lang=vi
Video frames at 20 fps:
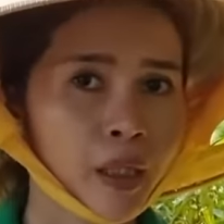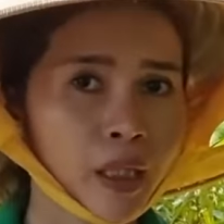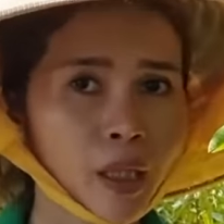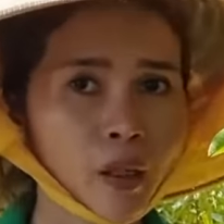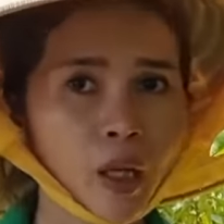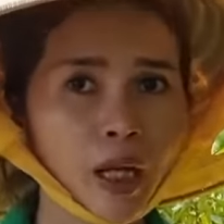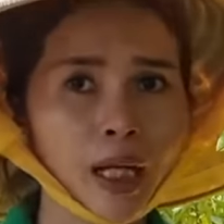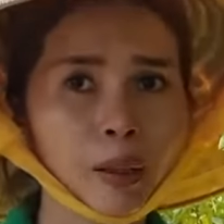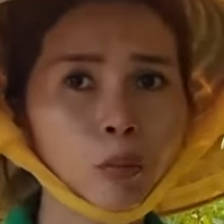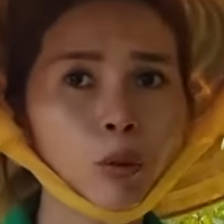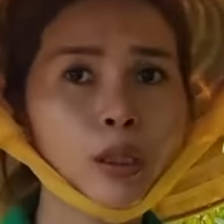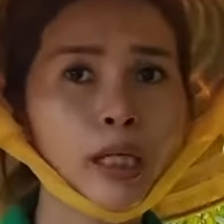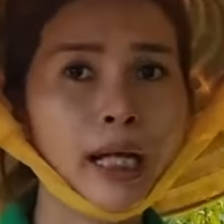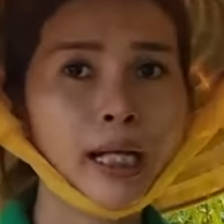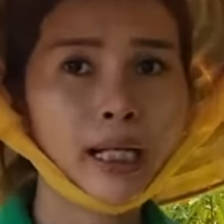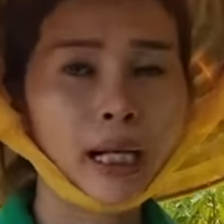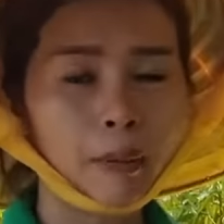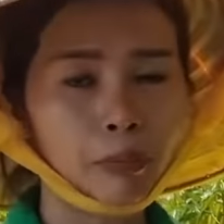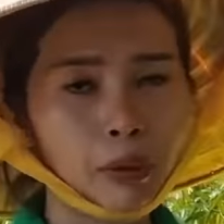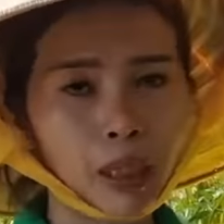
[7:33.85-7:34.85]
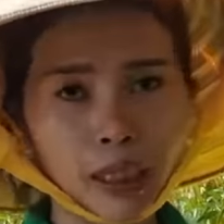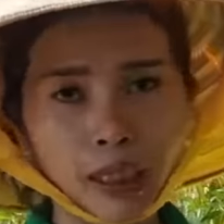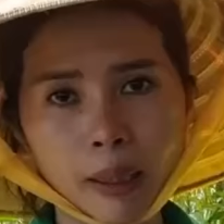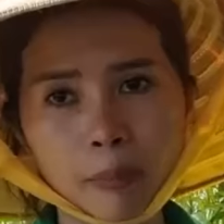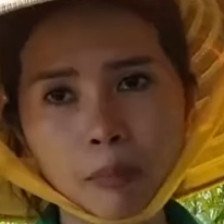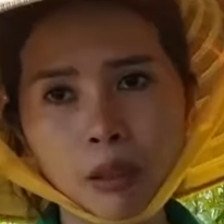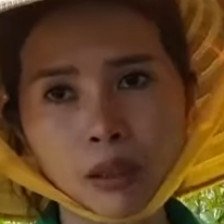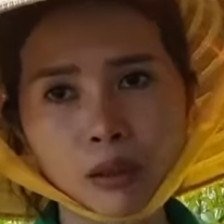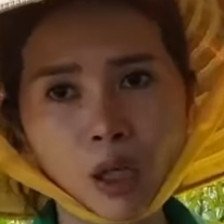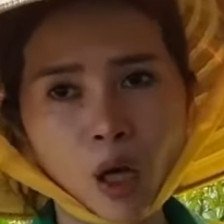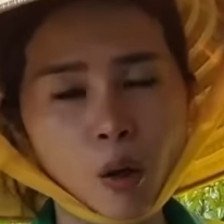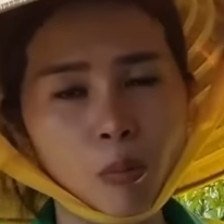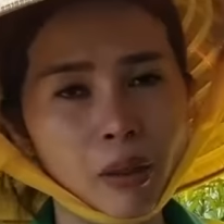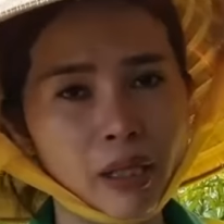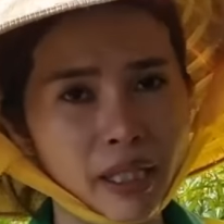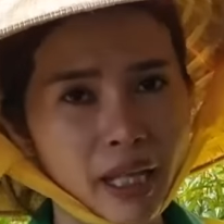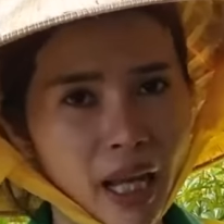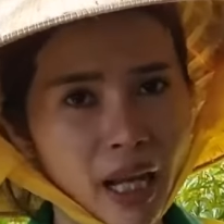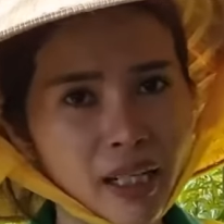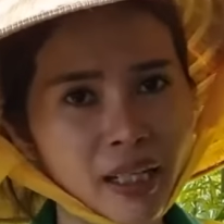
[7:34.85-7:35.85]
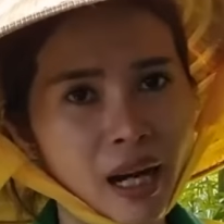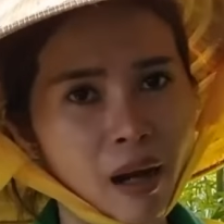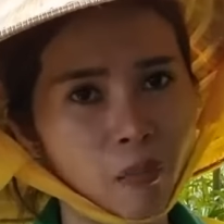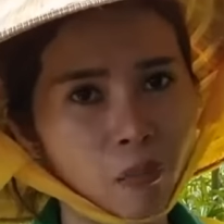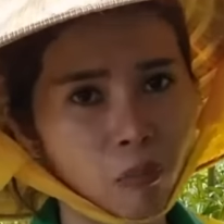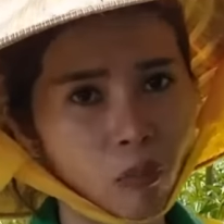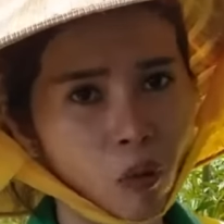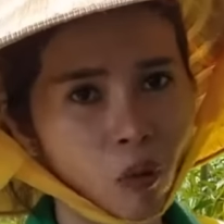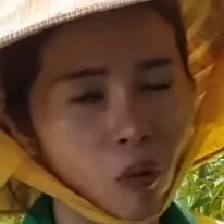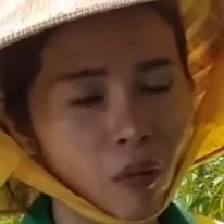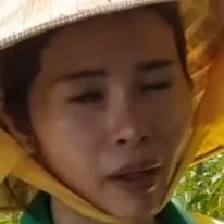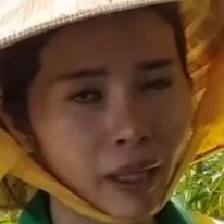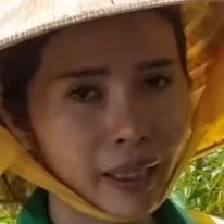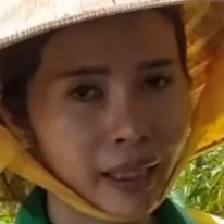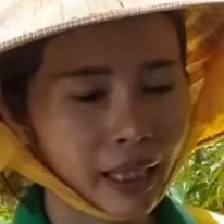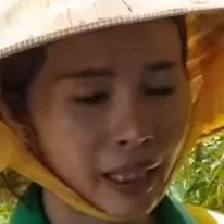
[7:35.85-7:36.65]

Nhưng Hoàng Anh muốn đề cập tới cái mức độ mà dễ trồng của cái